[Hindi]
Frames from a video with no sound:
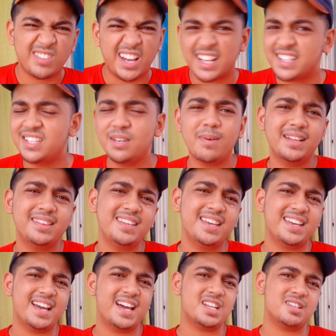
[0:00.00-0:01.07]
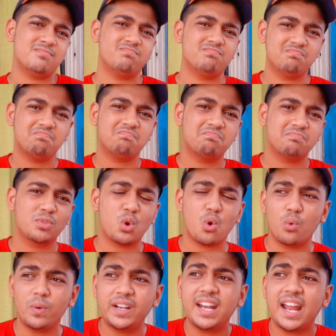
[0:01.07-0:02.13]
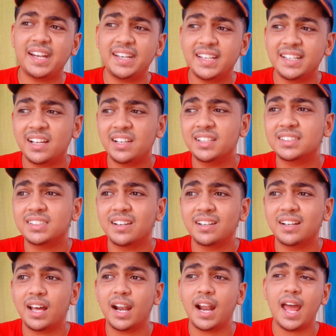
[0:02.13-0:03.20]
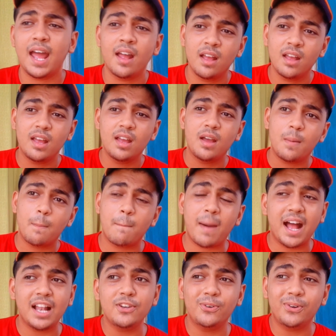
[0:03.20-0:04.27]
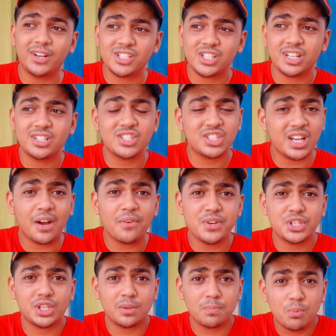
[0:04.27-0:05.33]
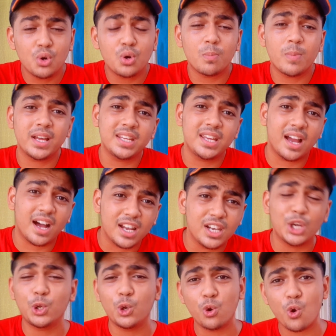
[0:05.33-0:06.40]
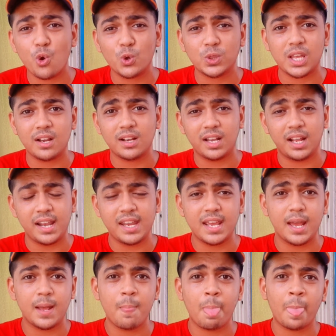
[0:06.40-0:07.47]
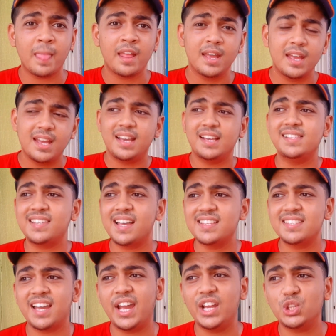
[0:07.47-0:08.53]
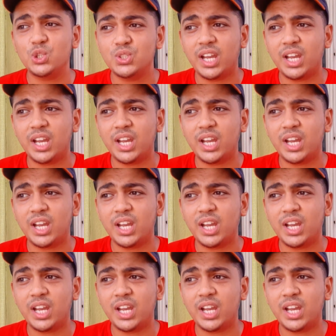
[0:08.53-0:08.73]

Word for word: अच्छी बात नहीं है यार कोविड नाइन्टीन अलग तंग कर रहा है माल न्यूट्रिशन स्टावेशन भूखमरी अलग लोगों को तंग कर रही है इंसान जाए तो